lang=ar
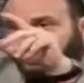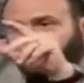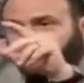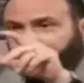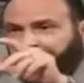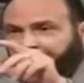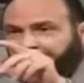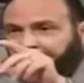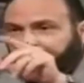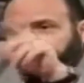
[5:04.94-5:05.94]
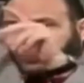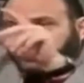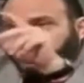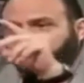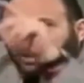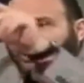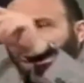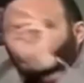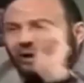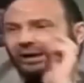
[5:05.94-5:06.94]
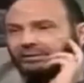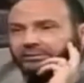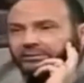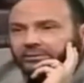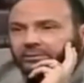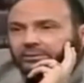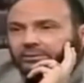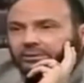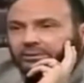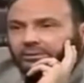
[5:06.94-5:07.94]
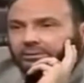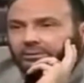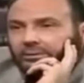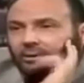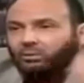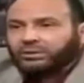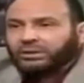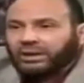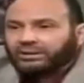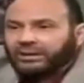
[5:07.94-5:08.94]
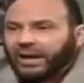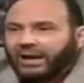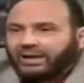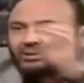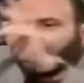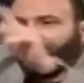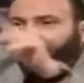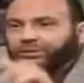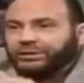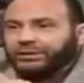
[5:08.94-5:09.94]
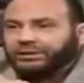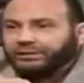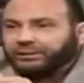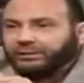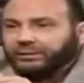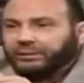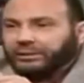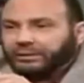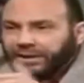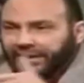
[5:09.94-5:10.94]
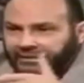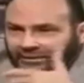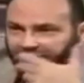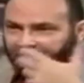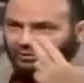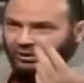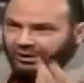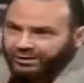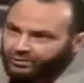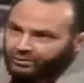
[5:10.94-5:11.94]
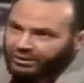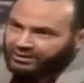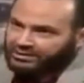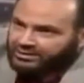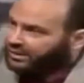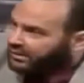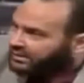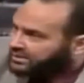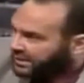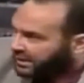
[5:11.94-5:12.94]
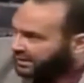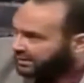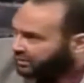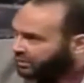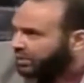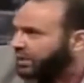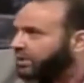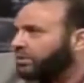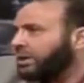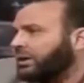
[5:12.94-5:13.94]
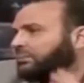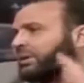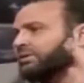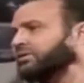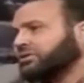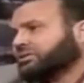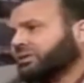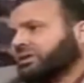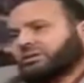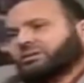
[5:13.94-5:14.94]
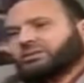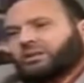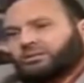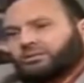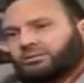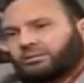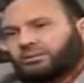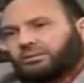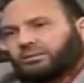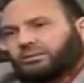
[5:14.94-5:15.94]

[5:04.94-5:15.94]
واحد واثنين اثنين عكس واحد وثلاثة عكس واحد واثنين يعني في رواية يقول لك استخرج السحر ورواية يقول لك مرضيش يستخرج السحر